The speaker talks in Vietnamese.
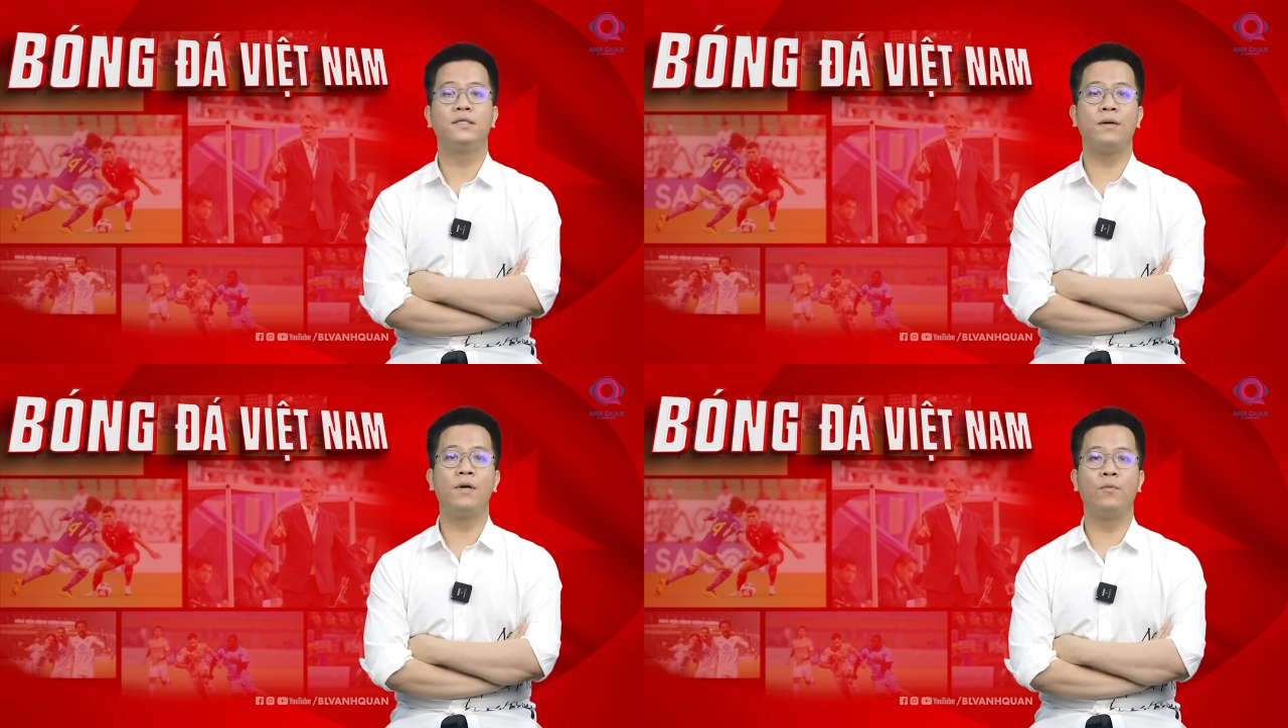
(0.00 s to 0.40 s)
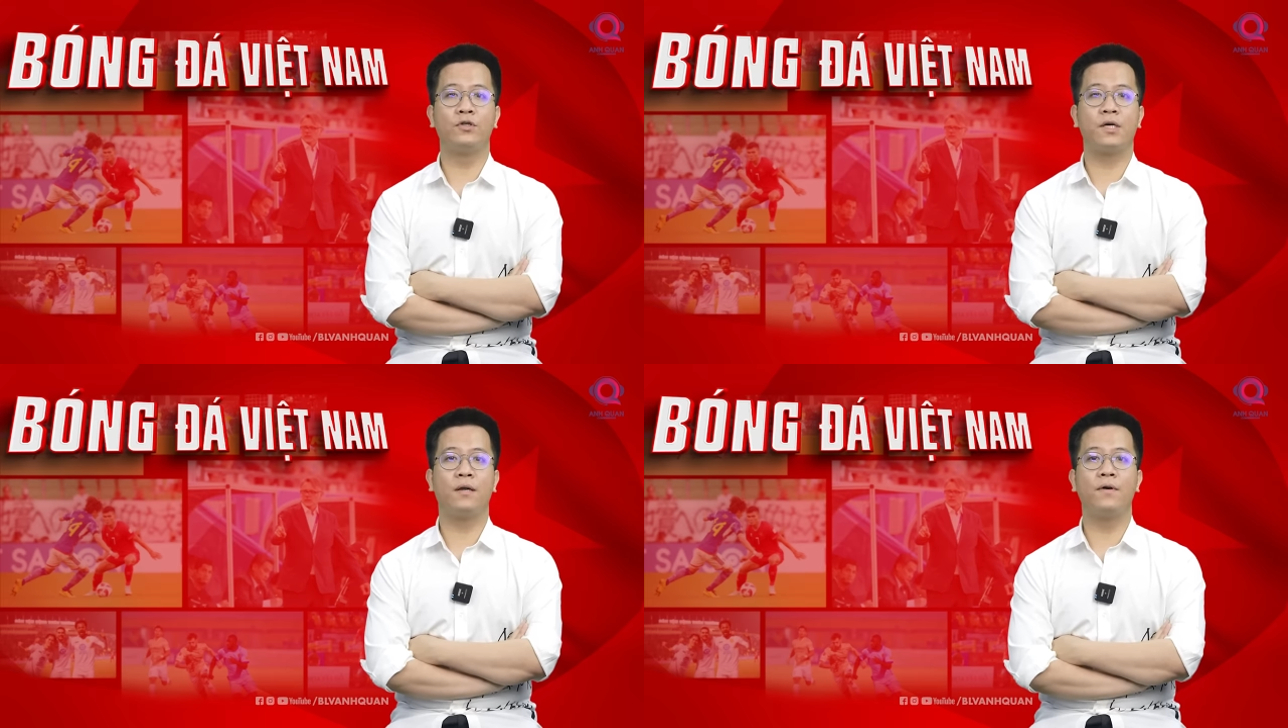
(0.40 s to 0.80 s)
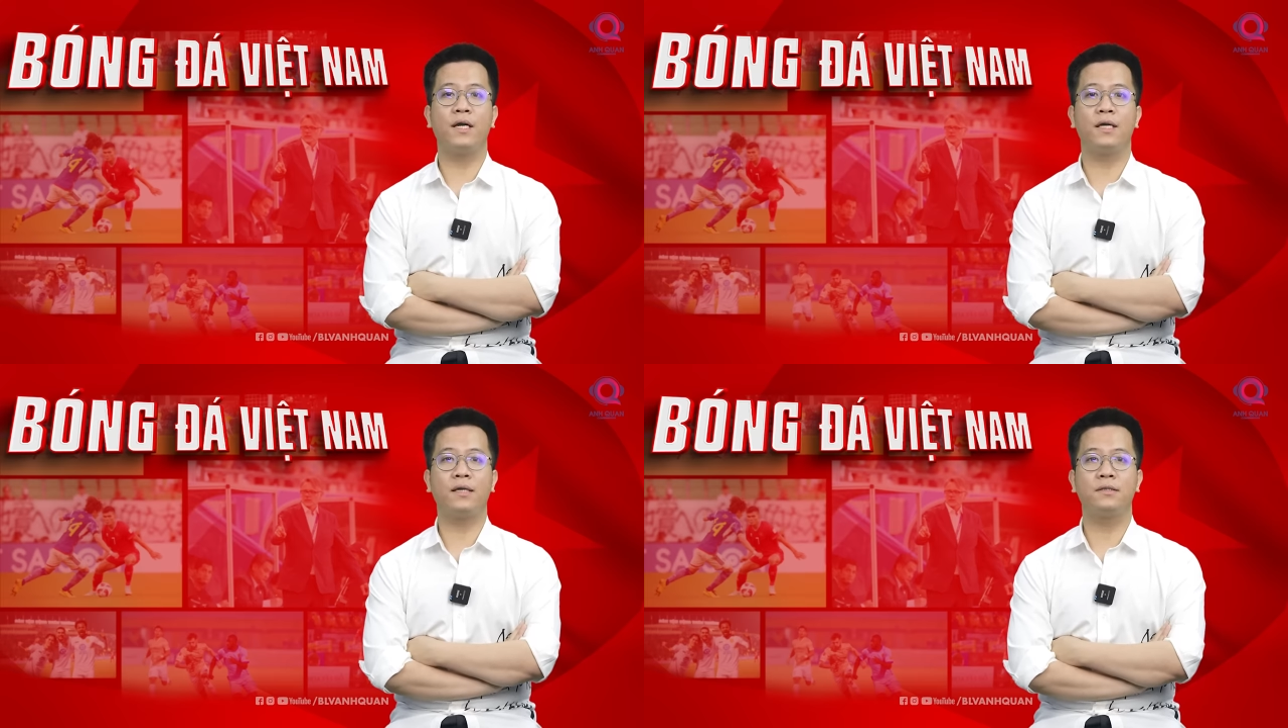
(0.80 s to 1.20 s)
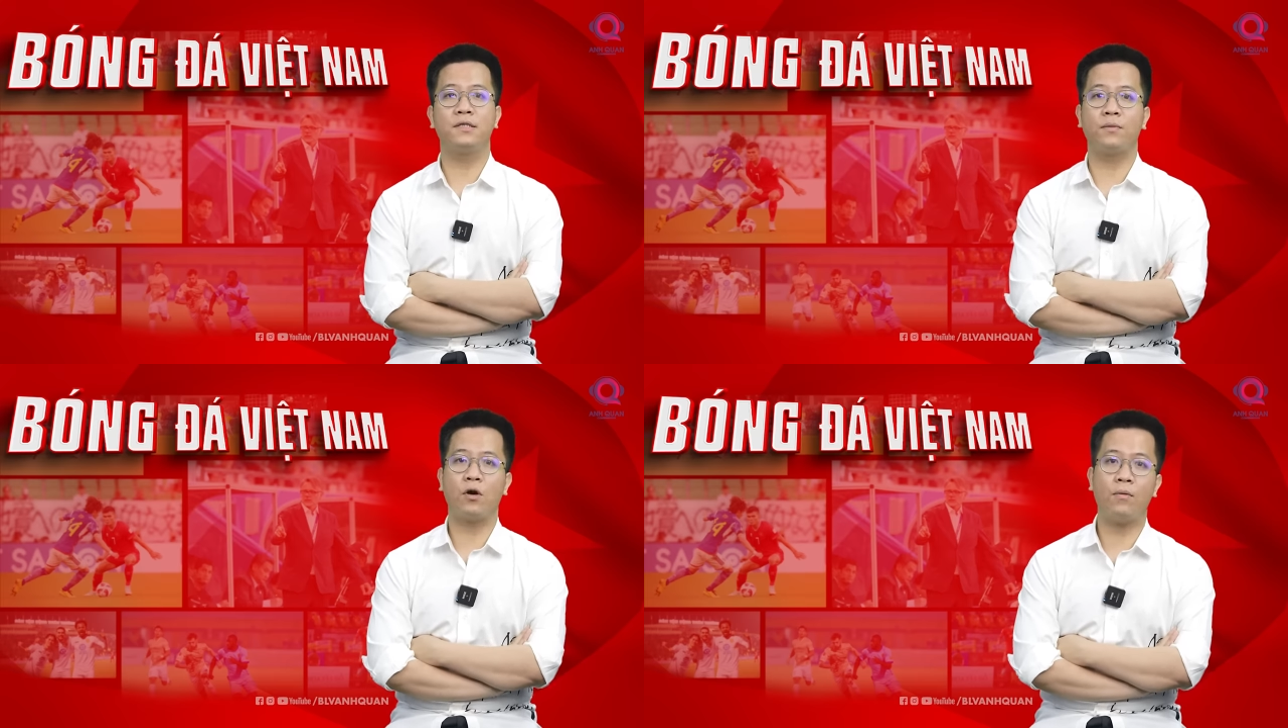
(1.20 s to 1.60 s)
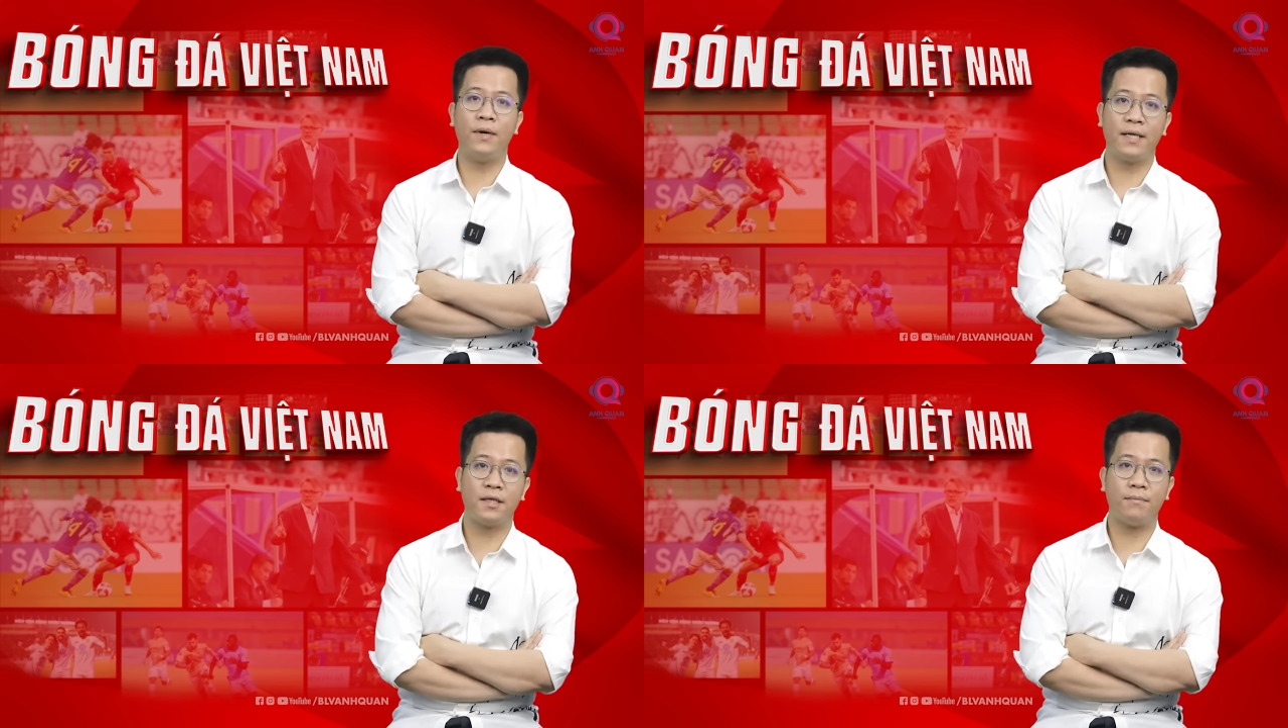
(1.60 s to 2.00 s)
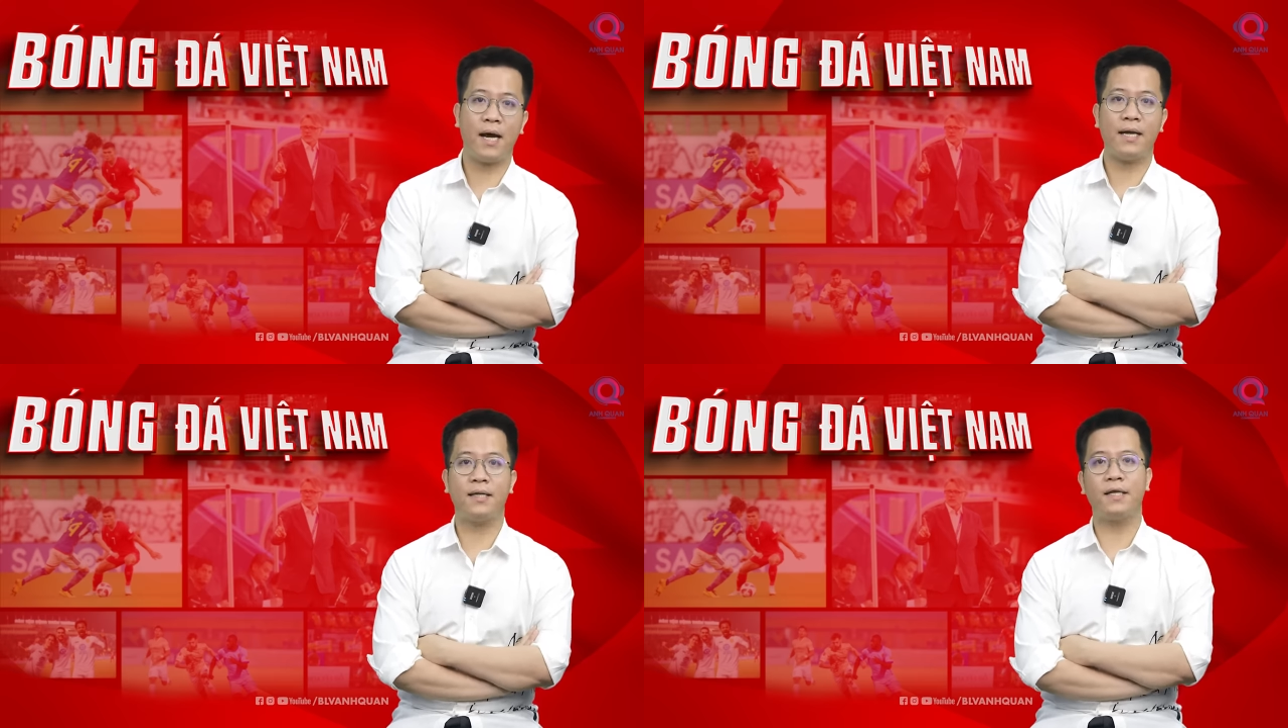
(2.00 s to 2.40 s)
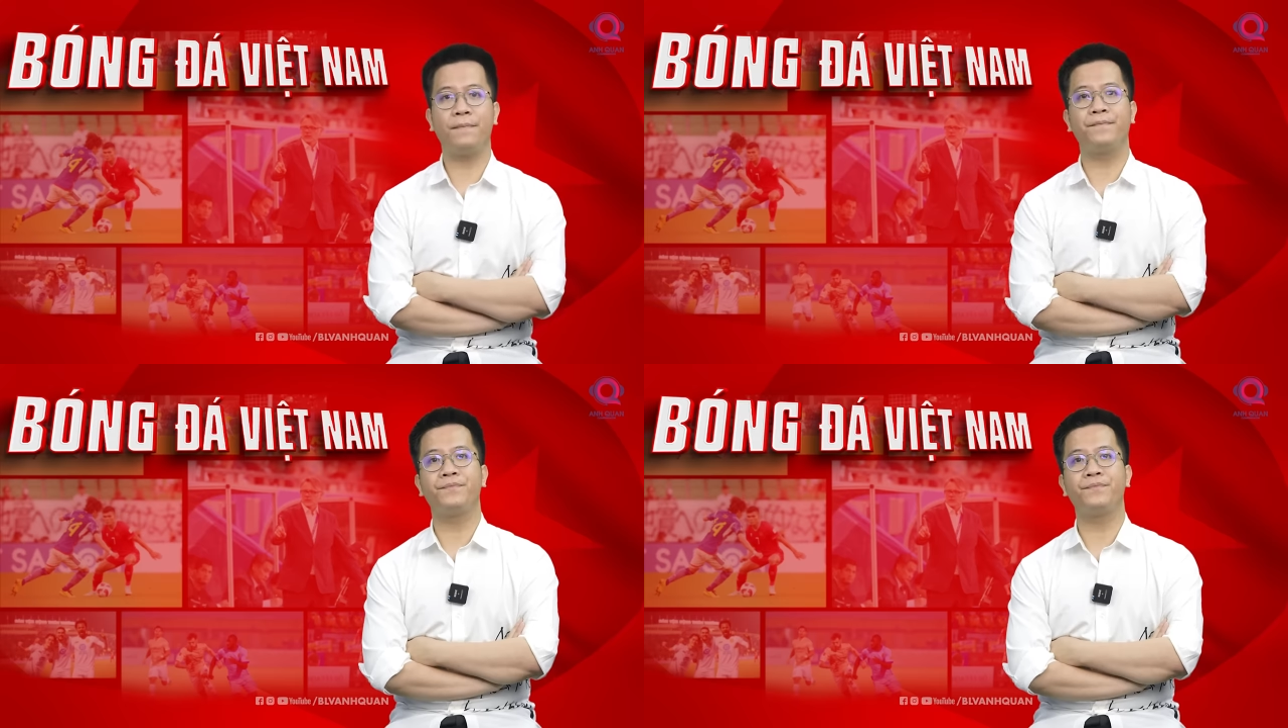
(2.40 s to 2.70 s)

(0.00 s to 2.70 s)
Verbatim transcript: trong 11 trận đấu gần nhất, trong đó có 7 thất bại liên tiếp.